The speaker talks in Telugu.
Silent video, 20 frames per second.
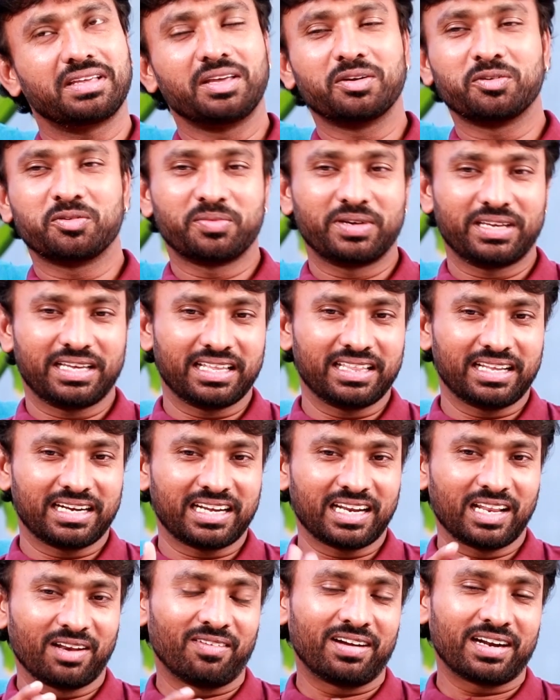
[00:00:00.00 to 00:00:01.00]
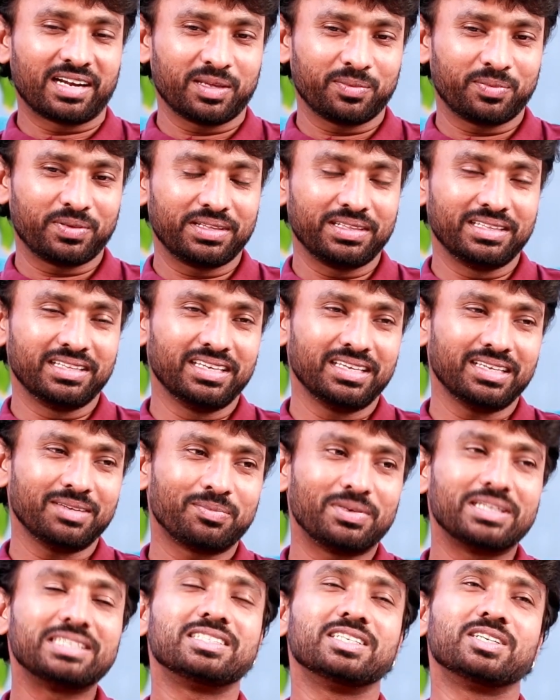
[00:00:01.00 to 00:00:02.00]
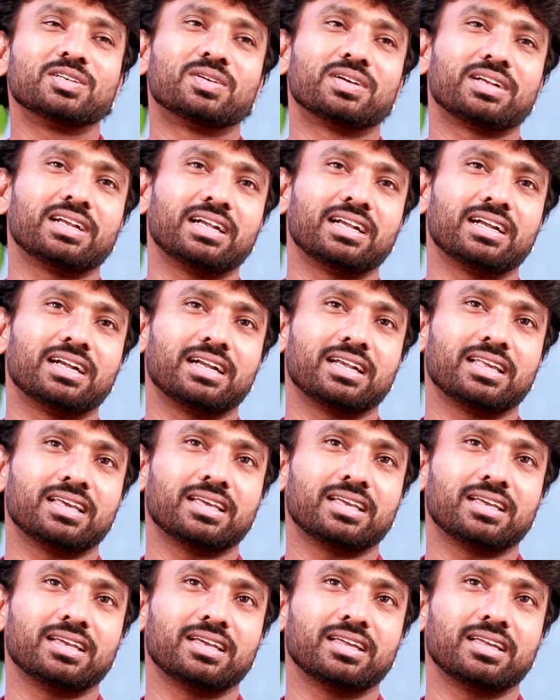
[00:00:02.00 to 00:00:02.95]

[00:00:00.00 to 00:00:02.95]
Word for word: ఏమో భయ్య అది అట్లా అలవాటు అయిపోయింది ప్లస్ ఇంకోటి ఏంటంటే